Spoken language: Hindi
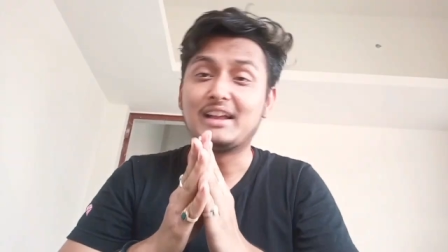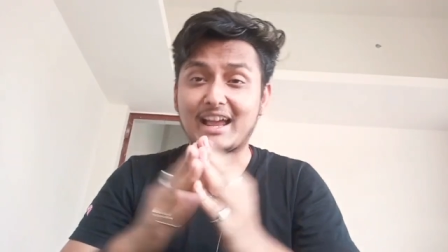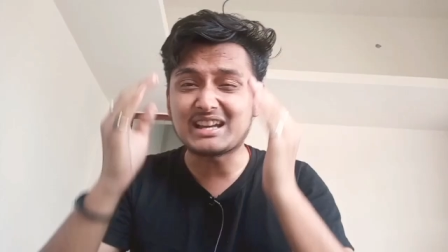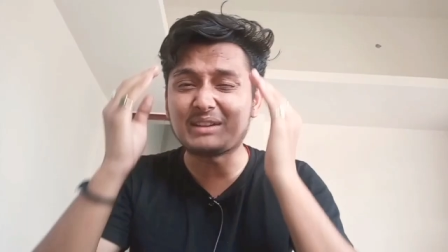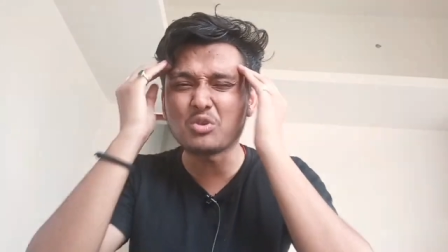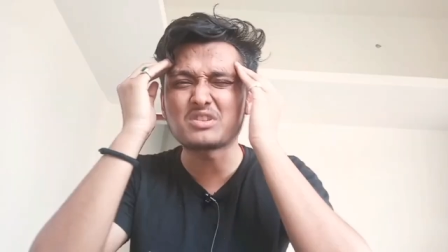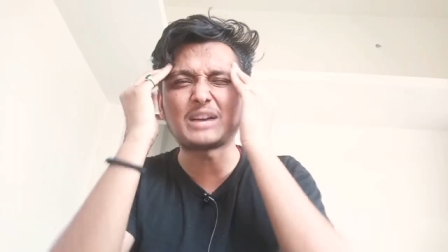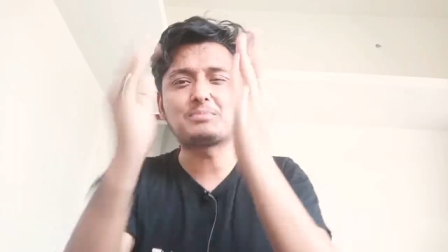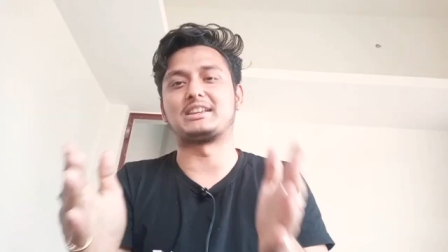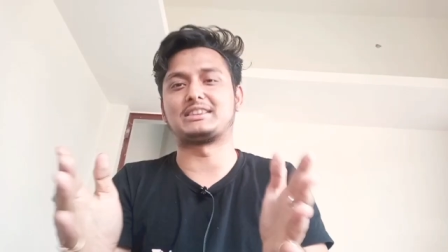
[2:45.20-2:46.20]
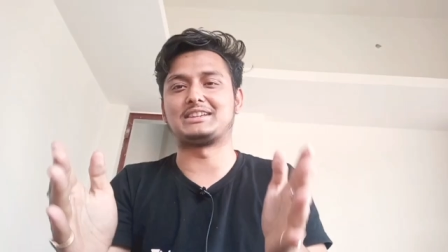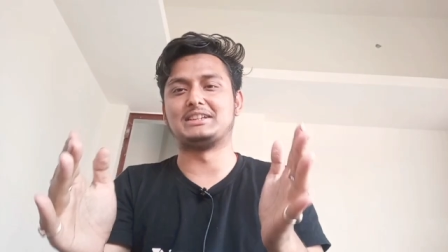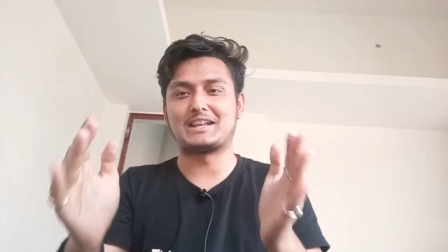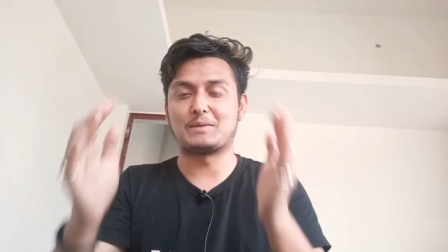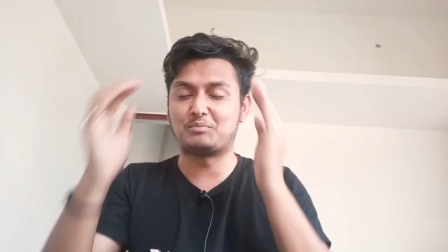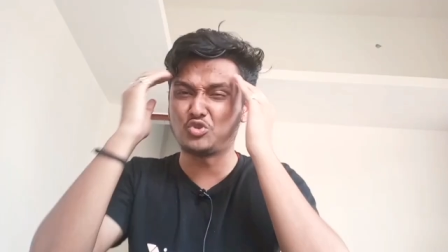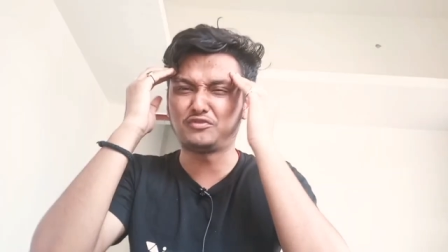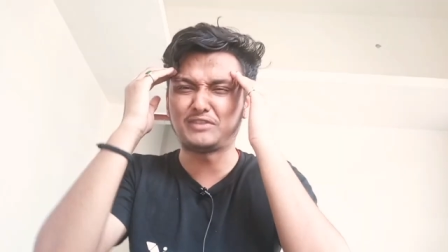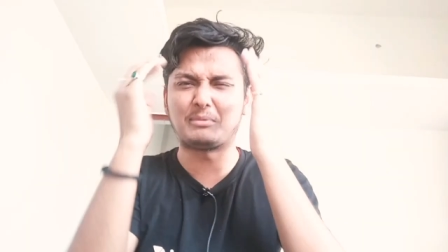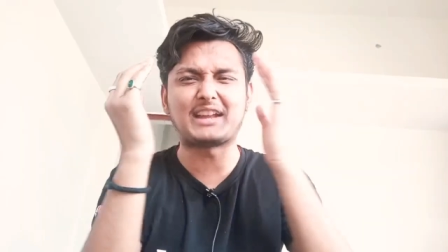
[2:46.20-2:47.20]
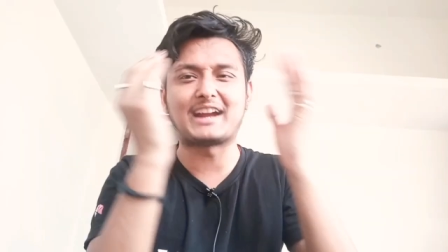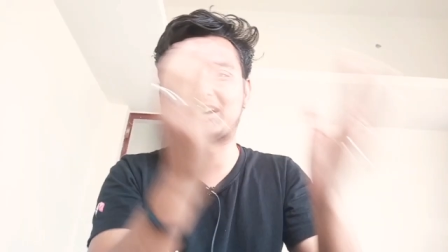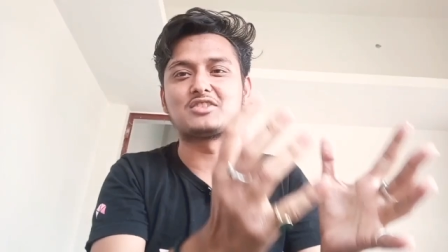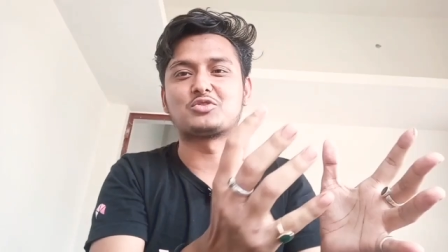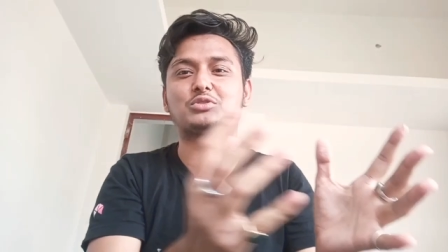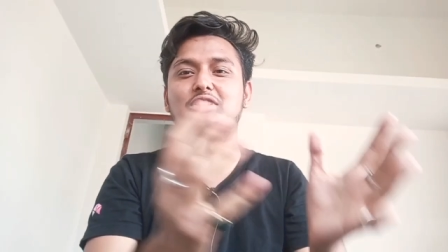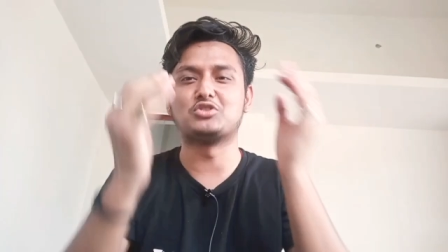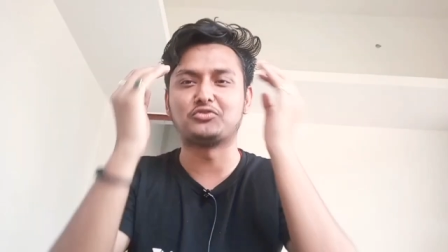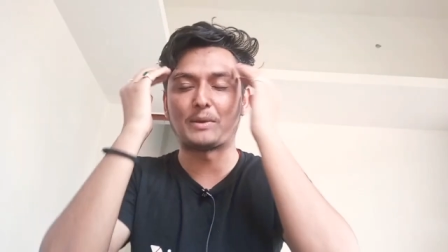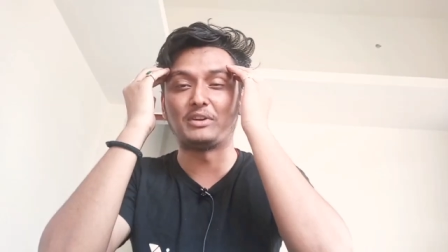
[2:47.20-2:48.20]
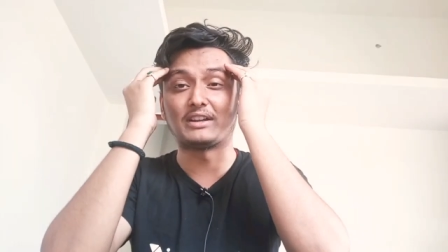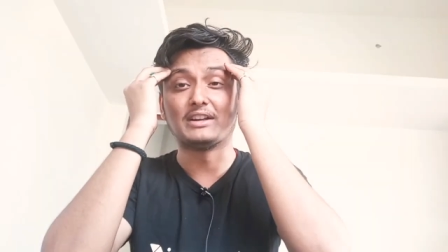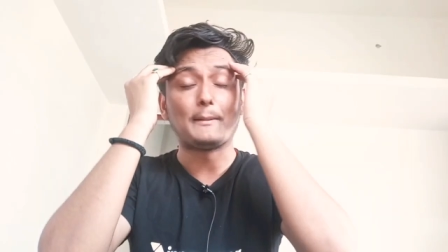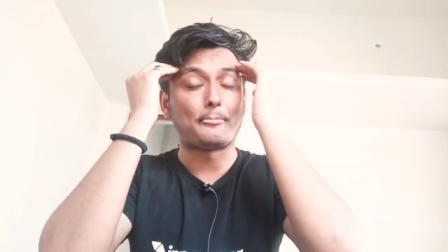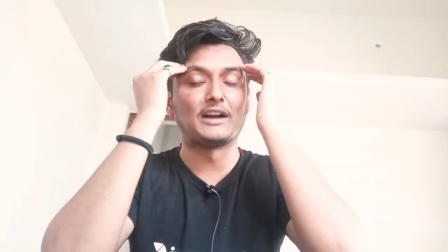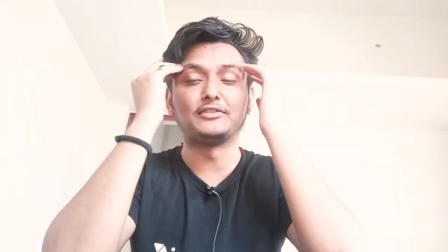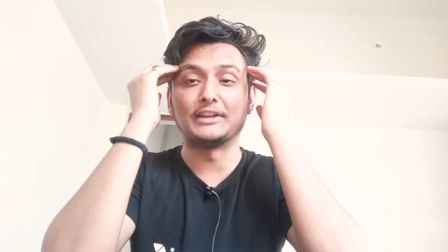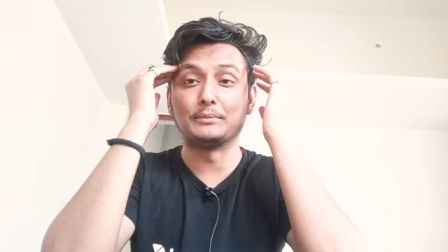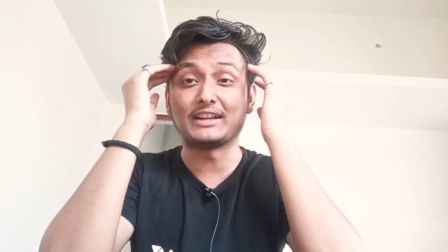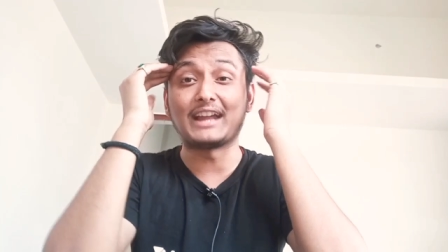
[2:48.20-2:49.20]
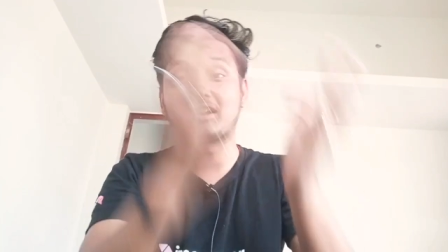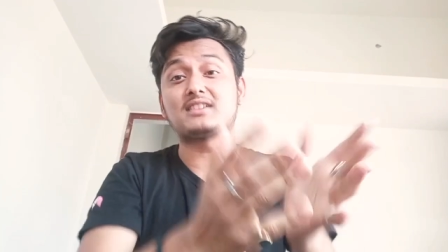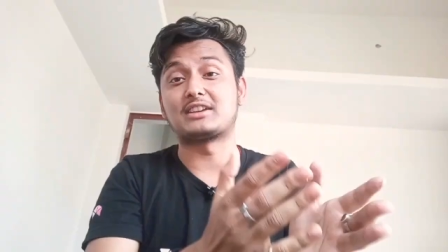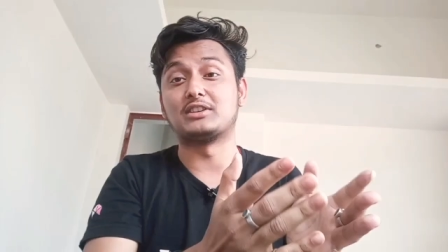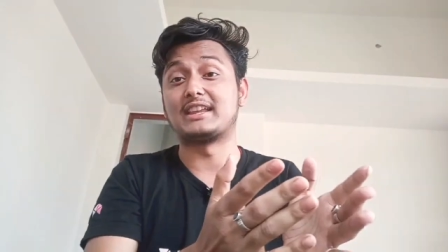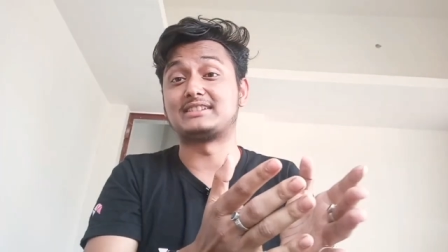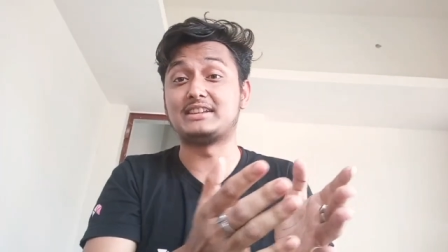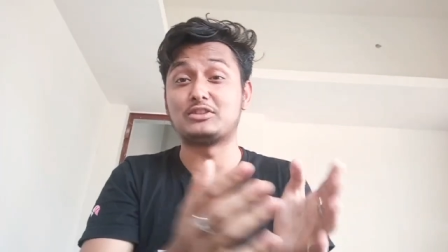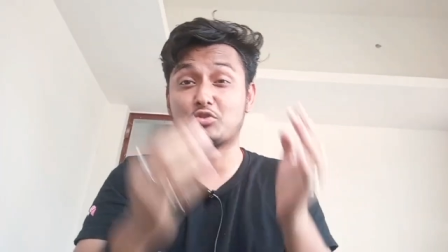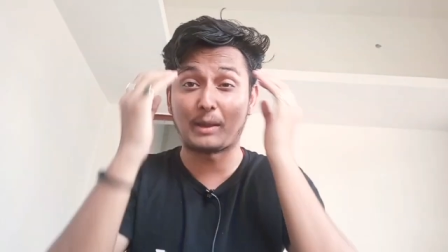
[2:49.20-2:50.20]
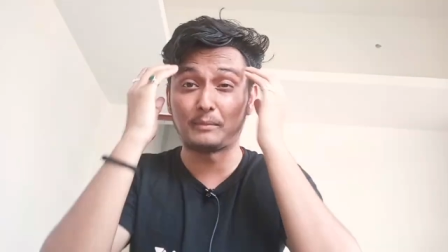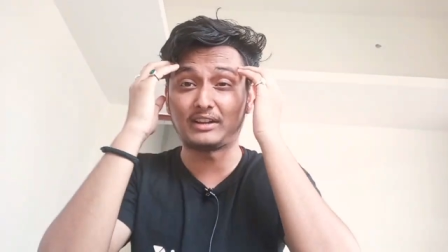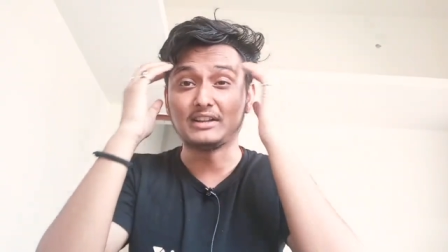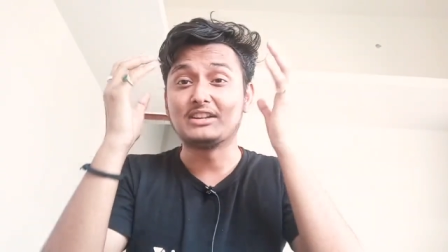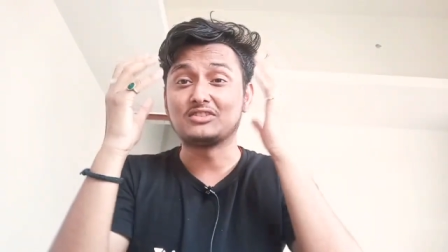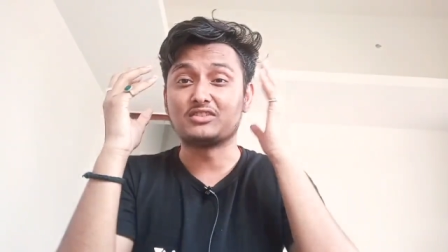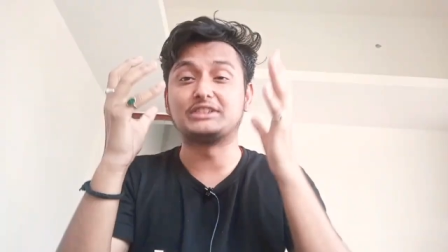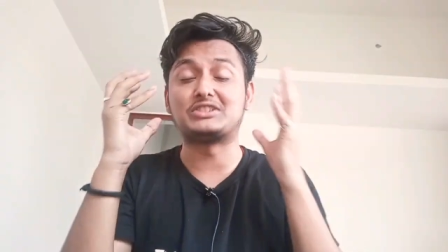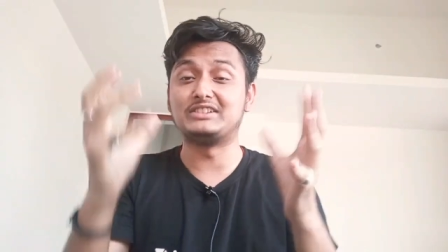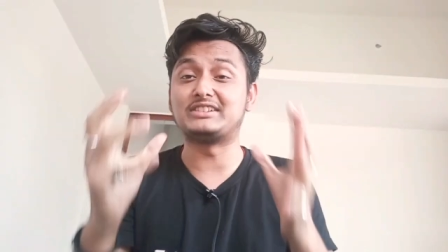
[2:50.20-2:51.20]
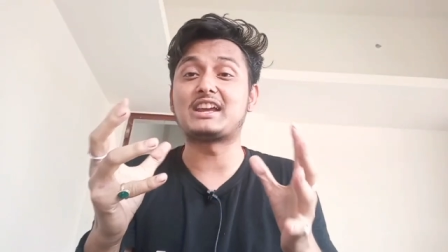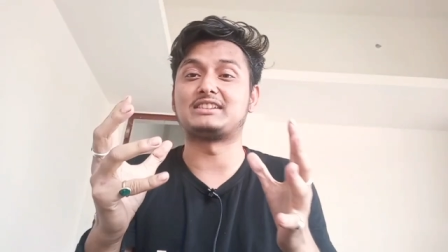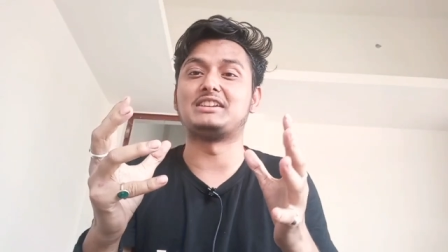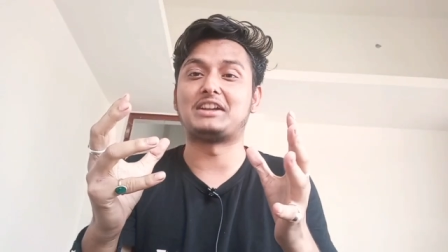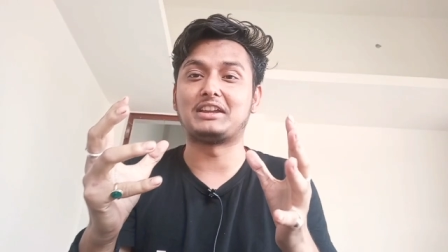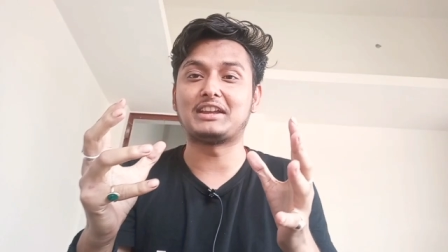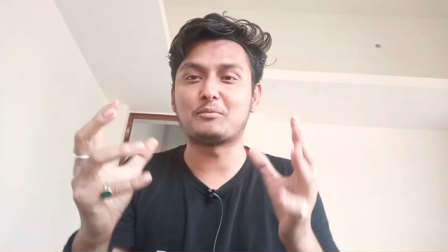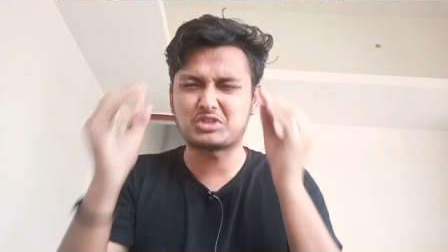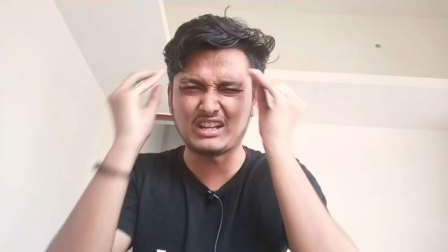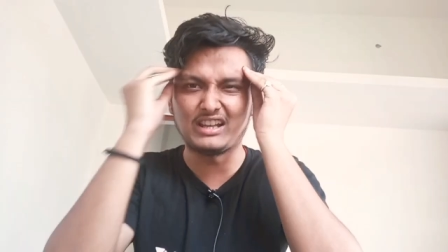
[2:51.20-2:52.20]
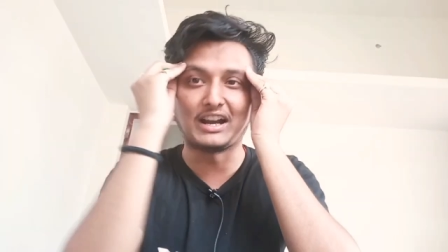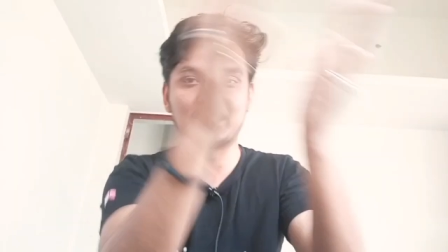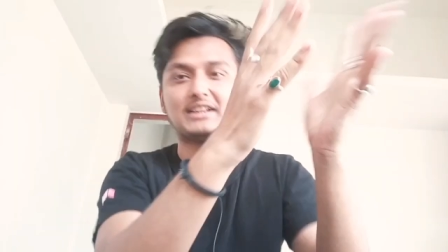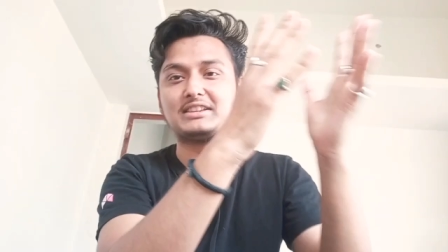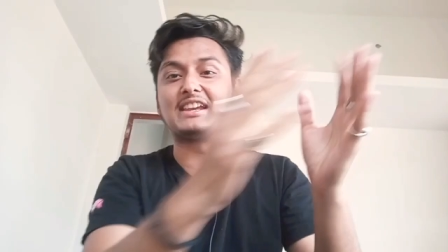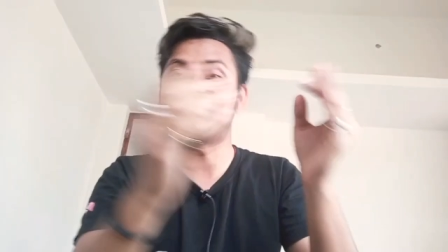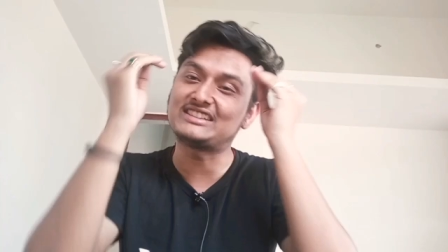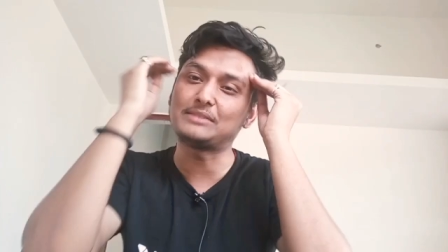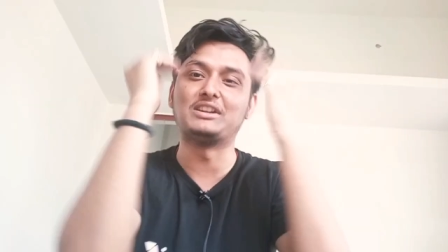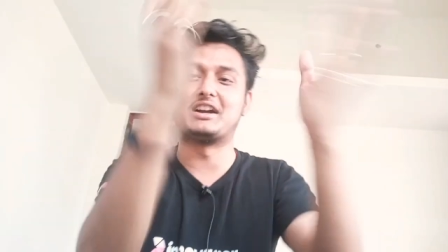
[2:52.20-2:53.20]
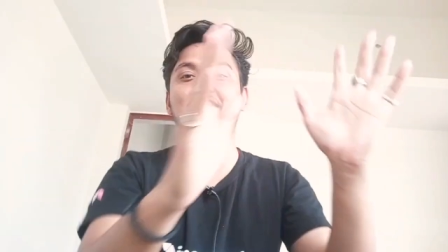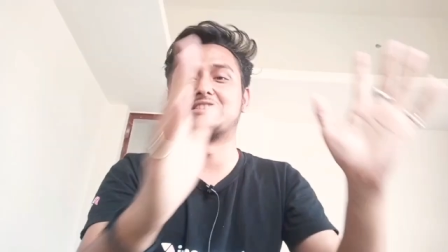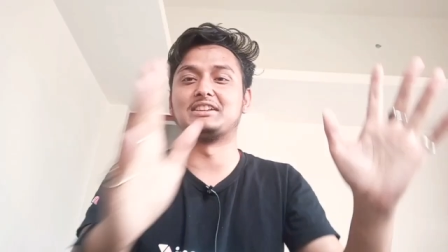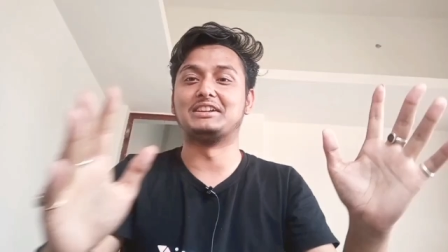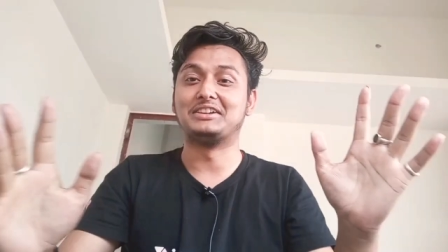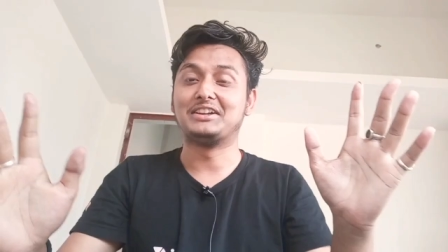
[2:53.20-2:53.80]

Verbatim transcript: ऐसा हम लोग सब करते हैं यार अपने जो फेवरेट एक्टर्स होते हैं जो फेवरेट फेवरेट एक्ट्रेस रहती है जो फेवरेट चीज़ें रहती हैं ठीक है हम उसके लिए लड़ लेते हैं किसी से भी लड़ लेते हैं